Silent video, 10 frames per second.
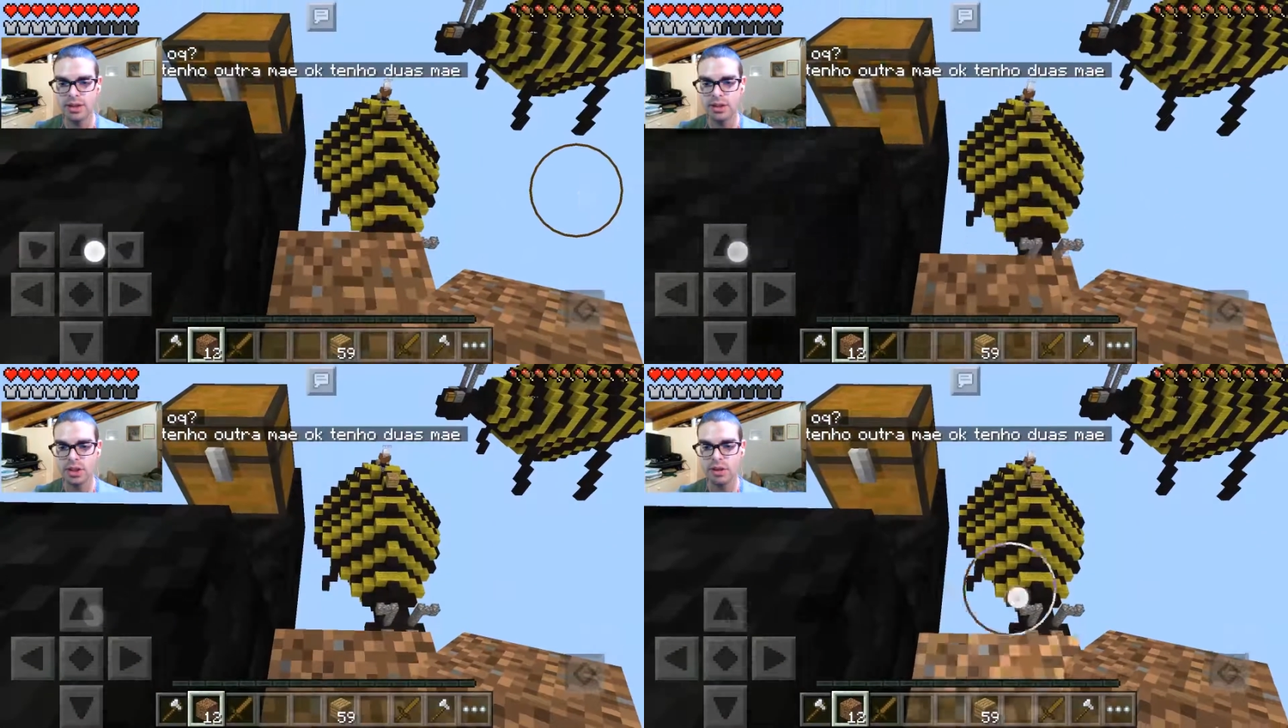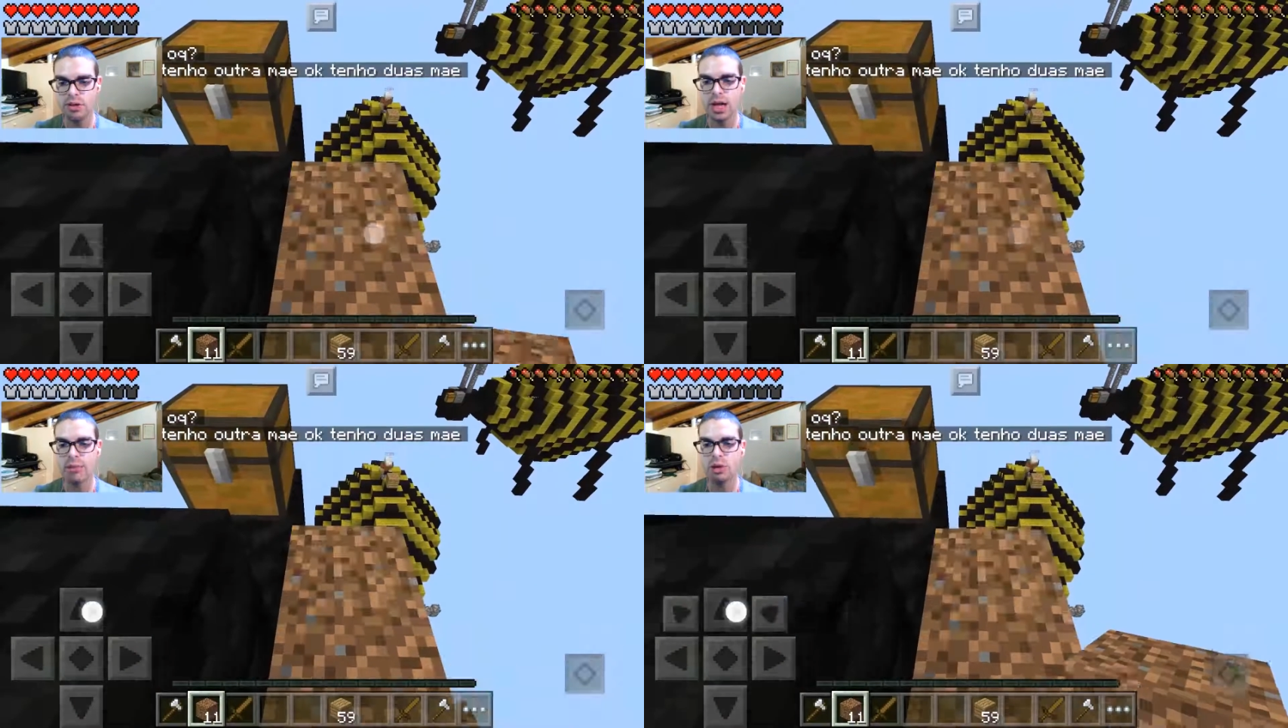Se ci
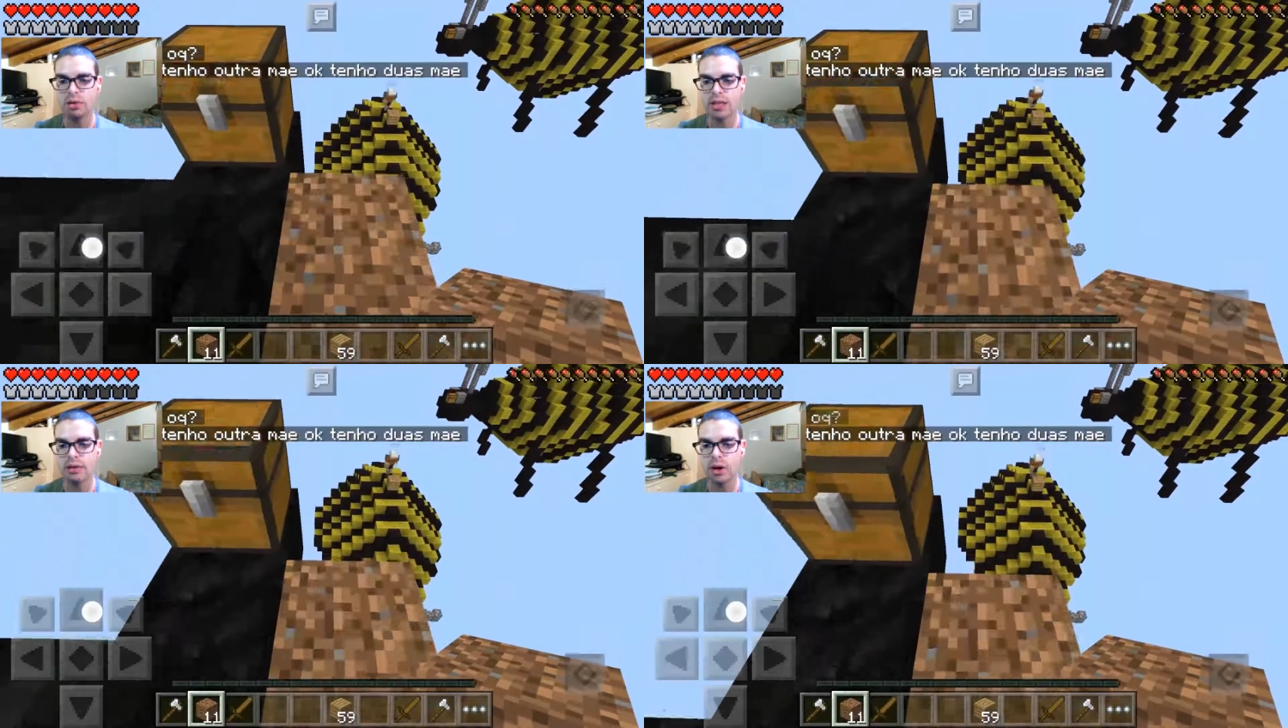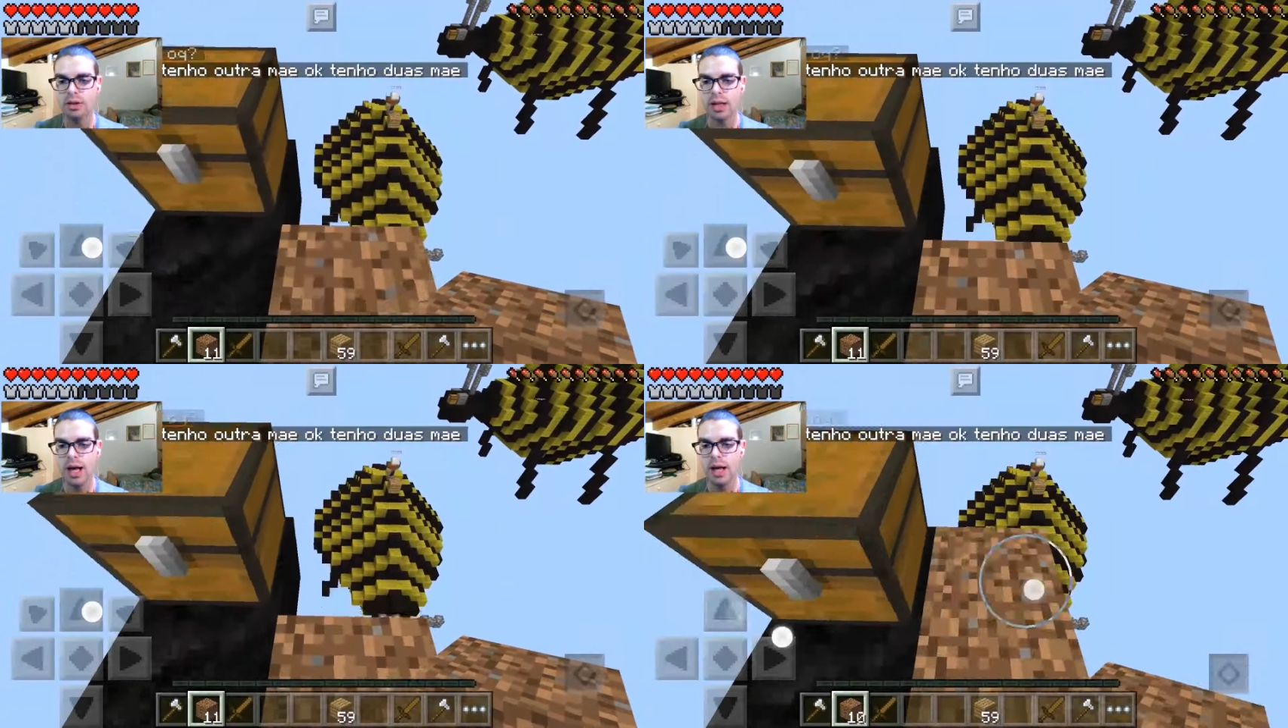riusciamo questa
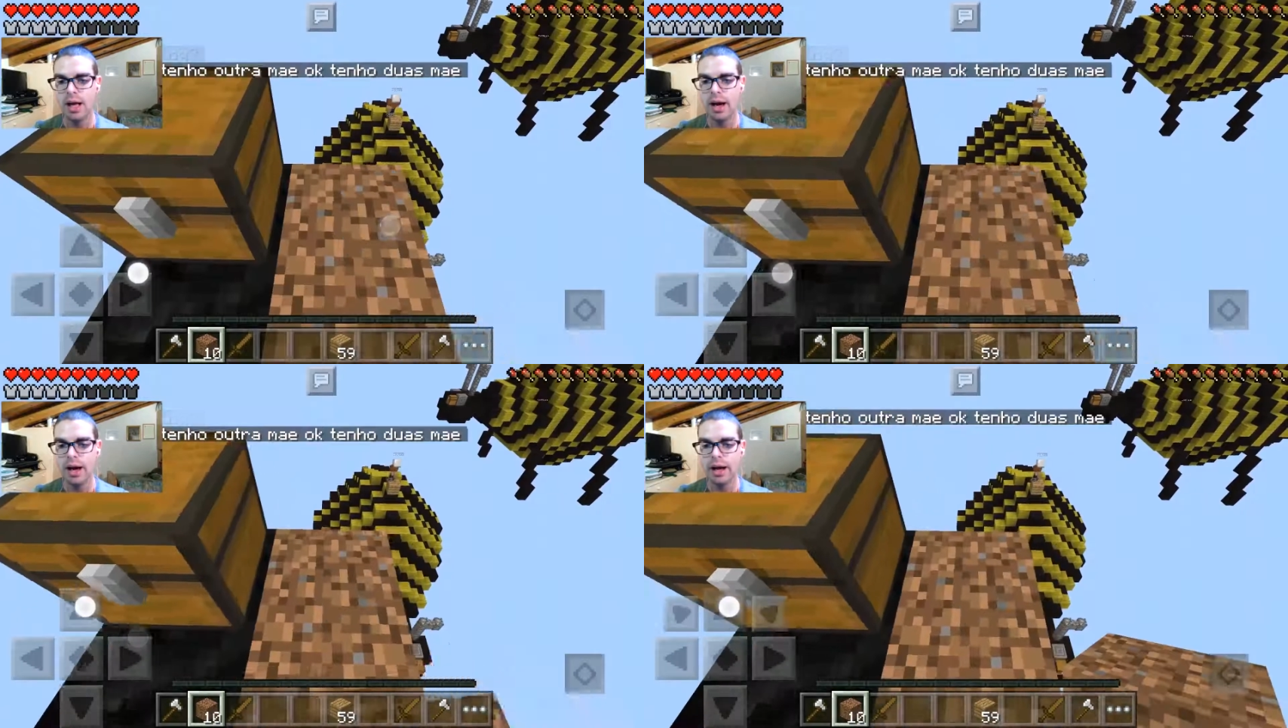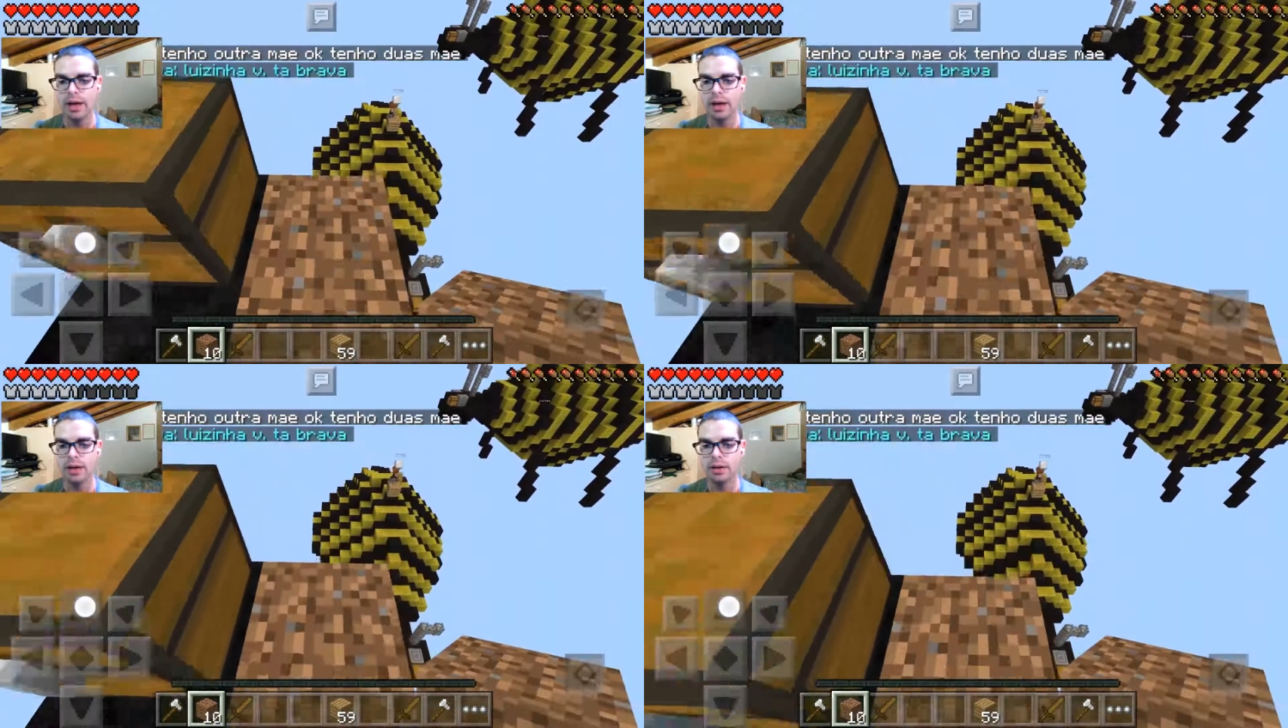volta a, a,